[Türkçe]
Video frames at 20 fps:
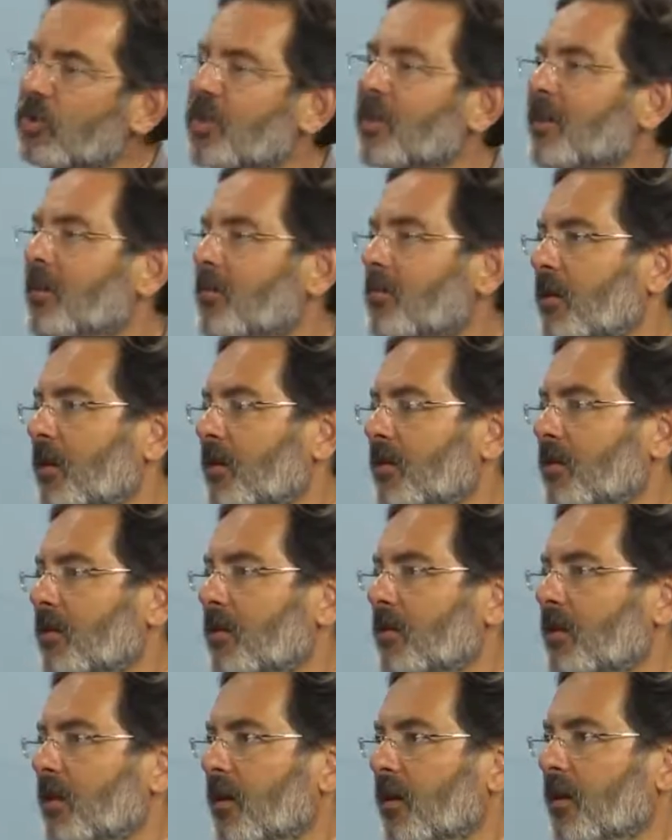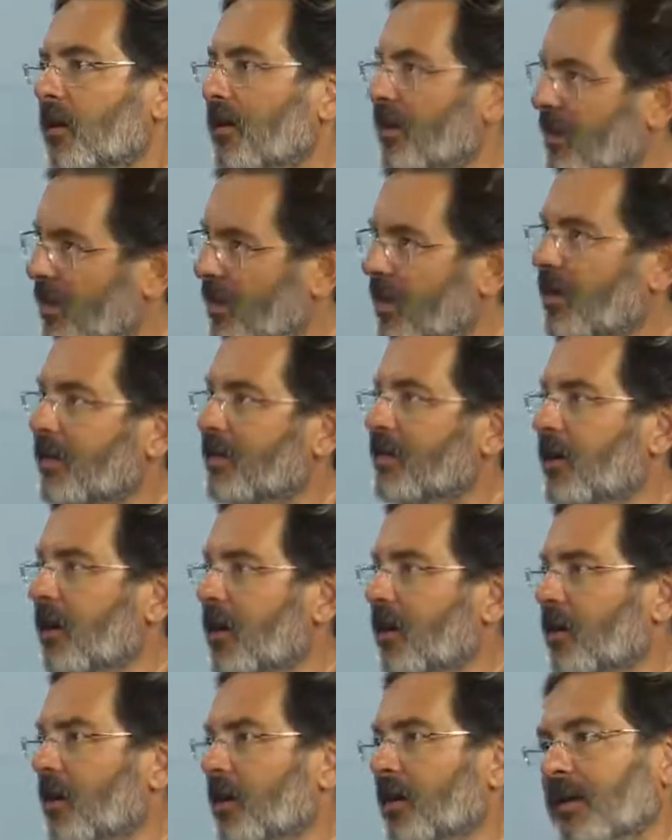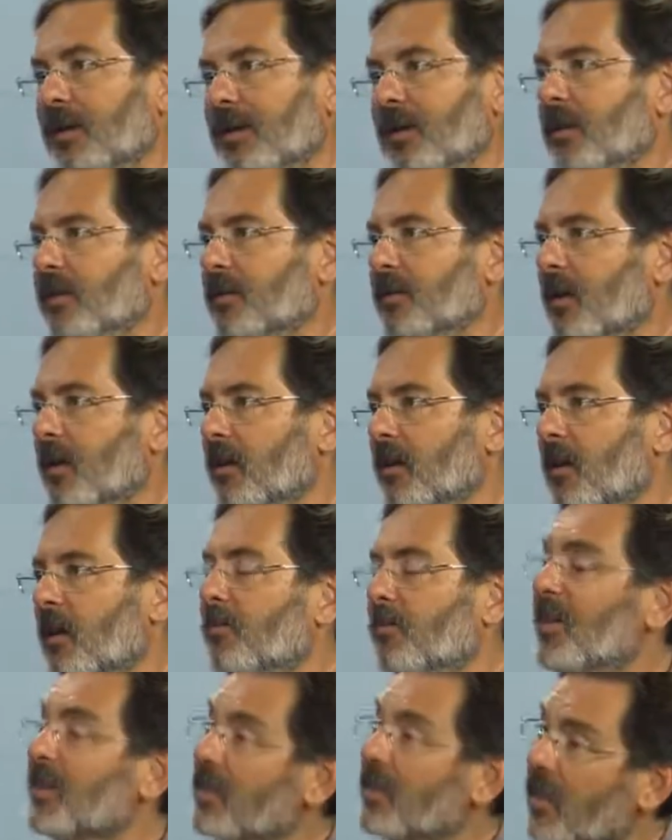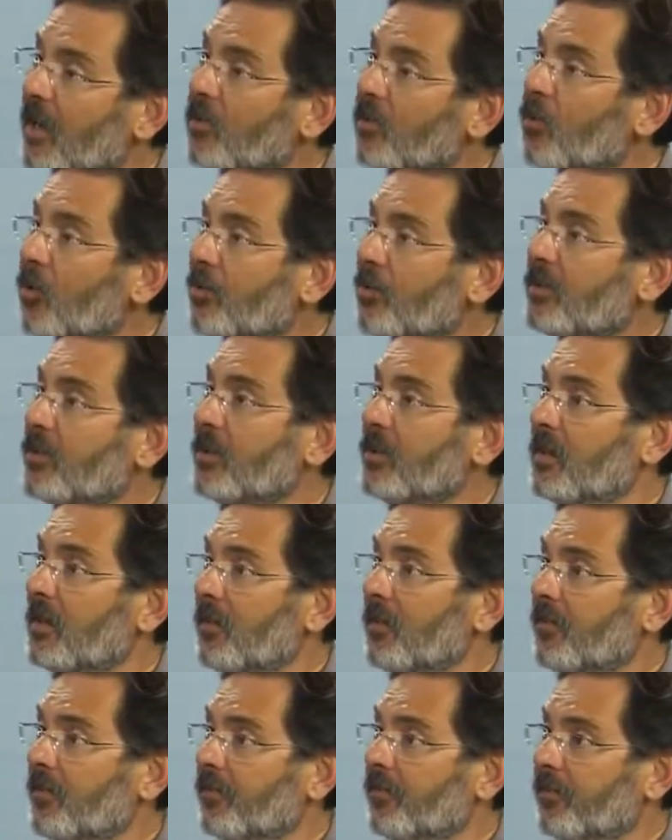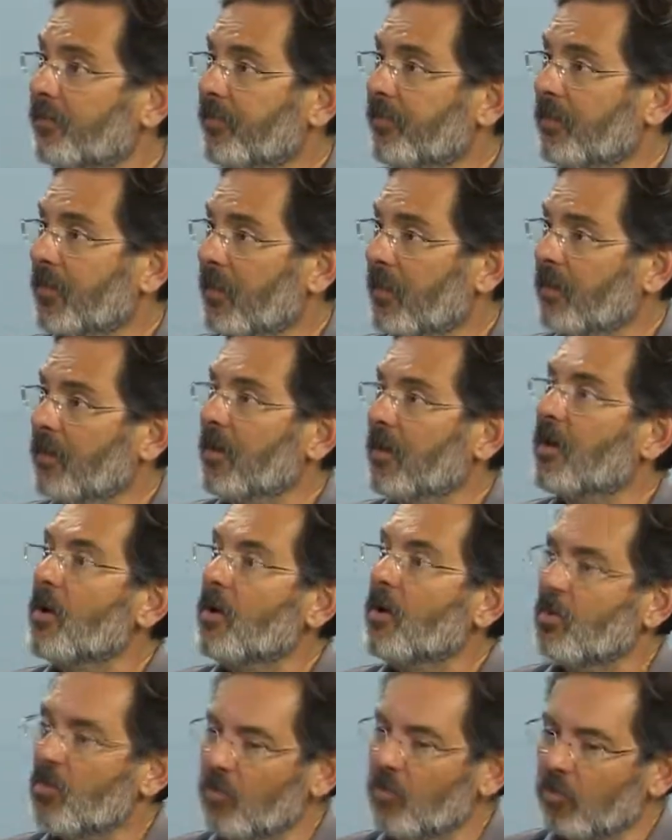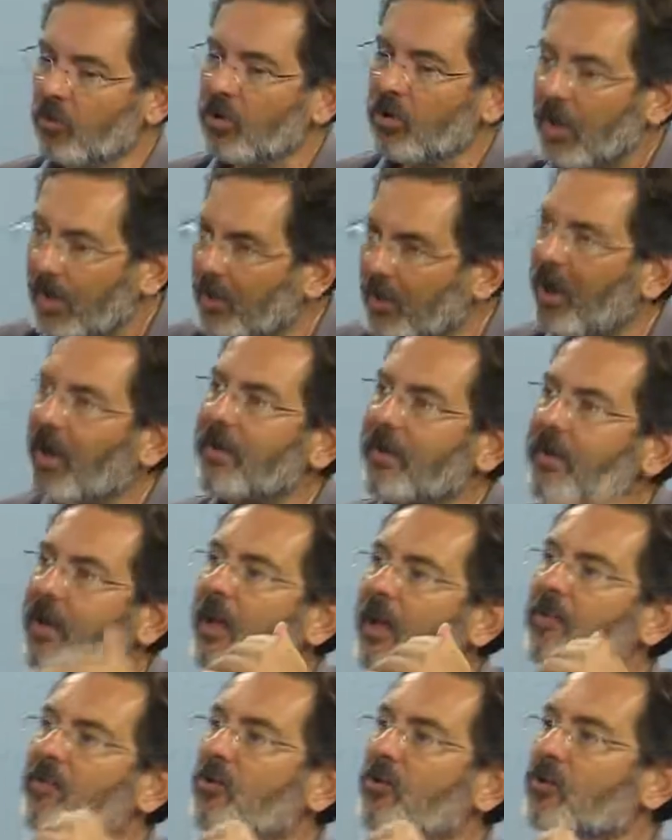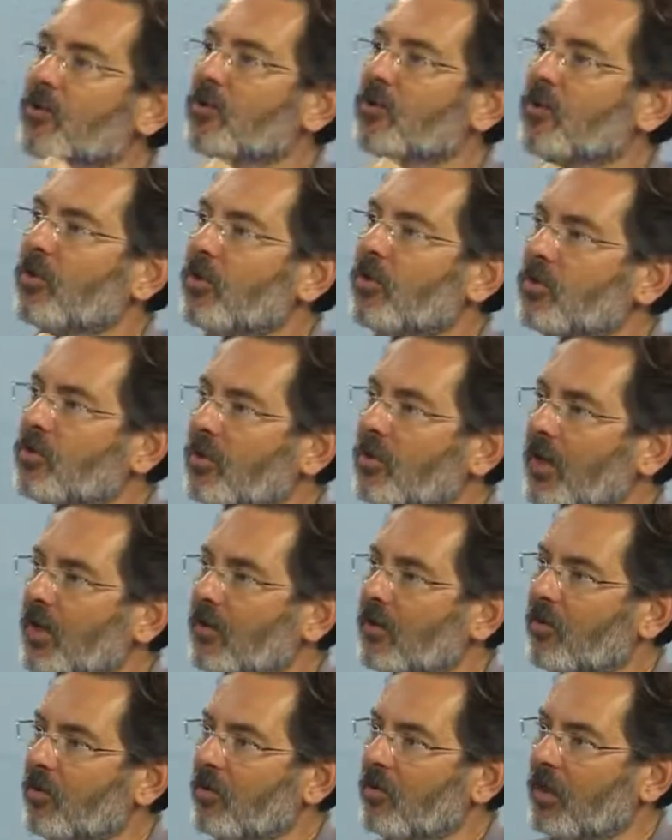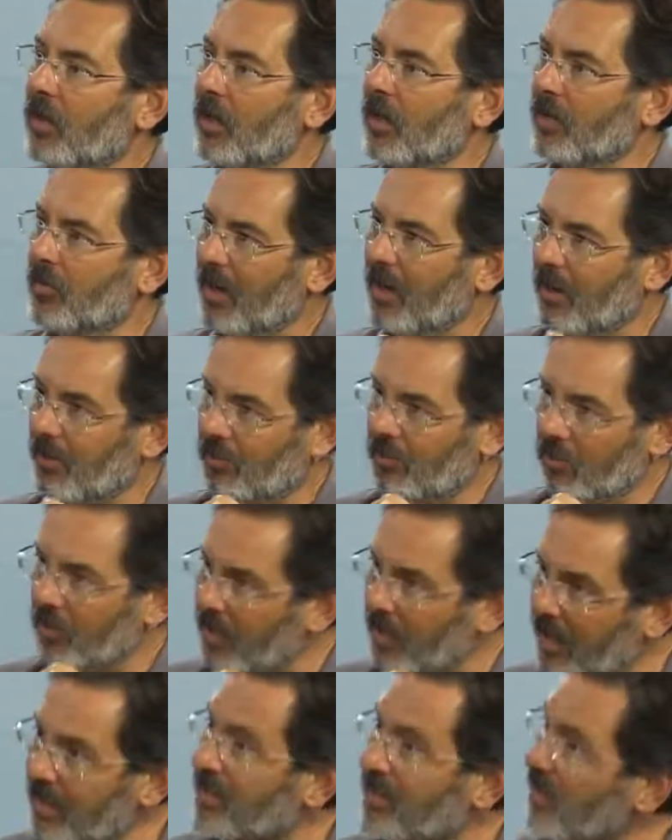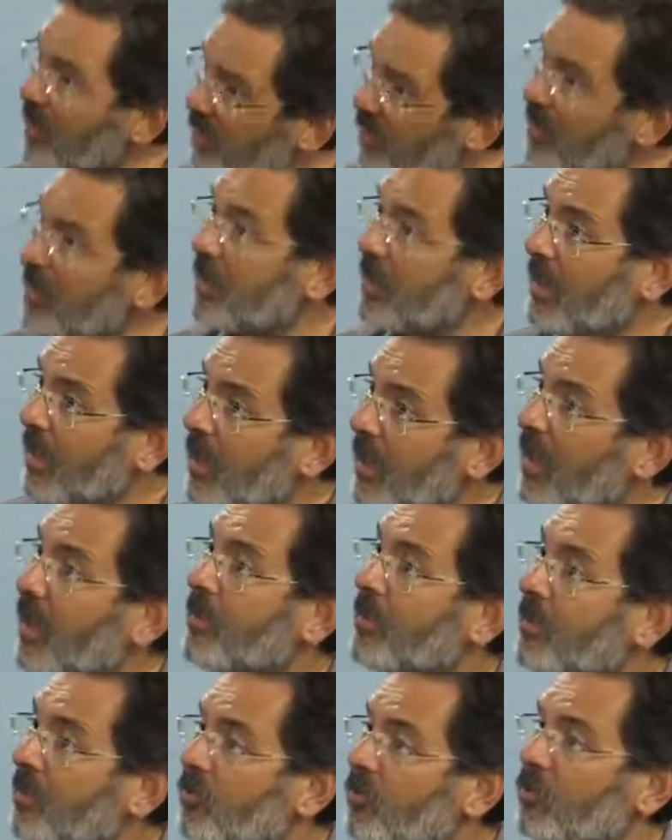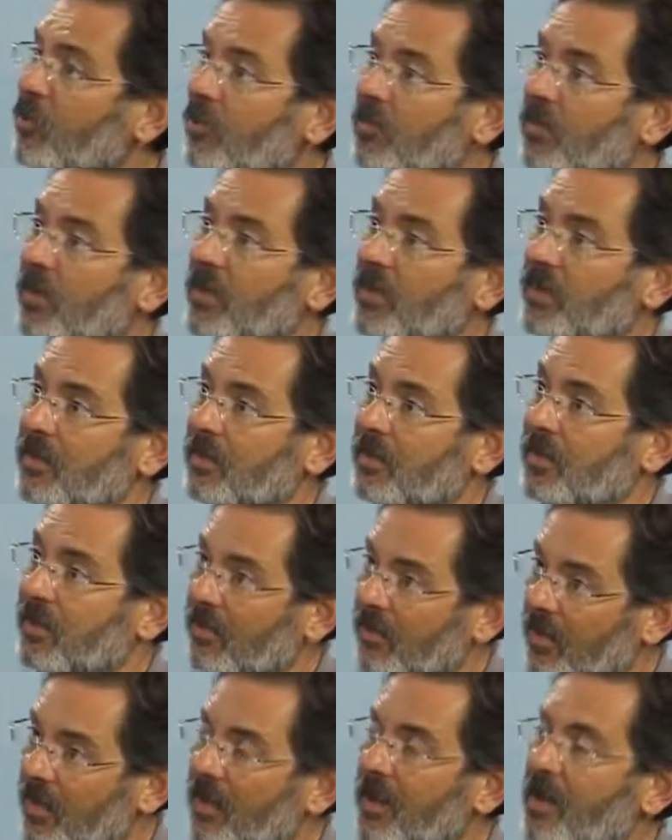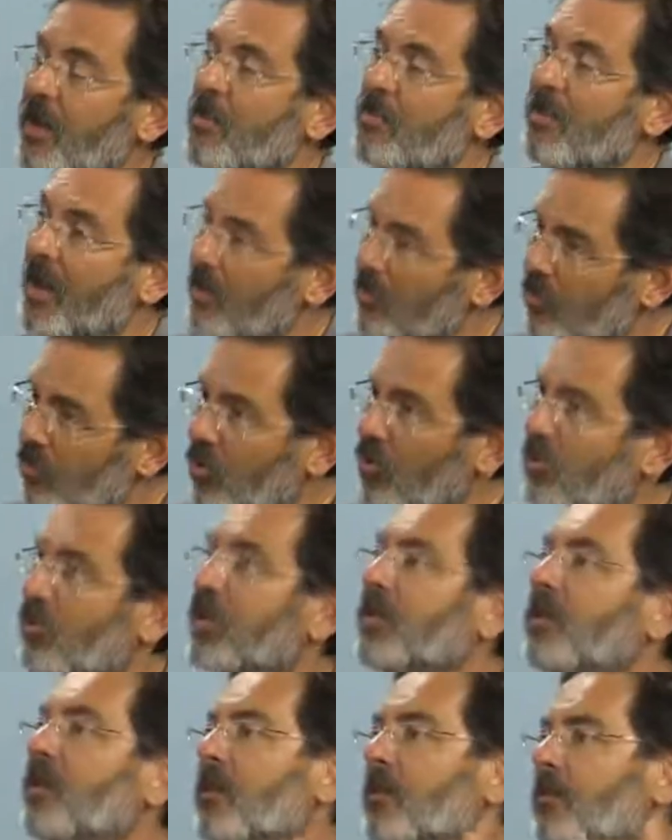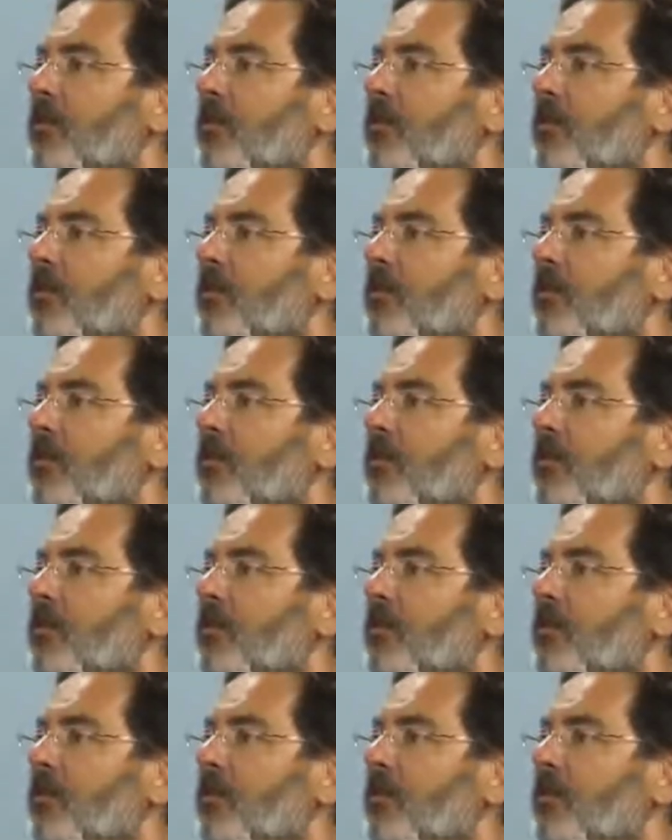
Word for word: edebiyatında iyi eserler, iyi yazarlar. Mesela Kötsi. Değil mi? Bunu yaparken bozuyor sürekli olarak. Bak diyor ben sana bir hikaye anlatıyorum aslında ve ben bu romanı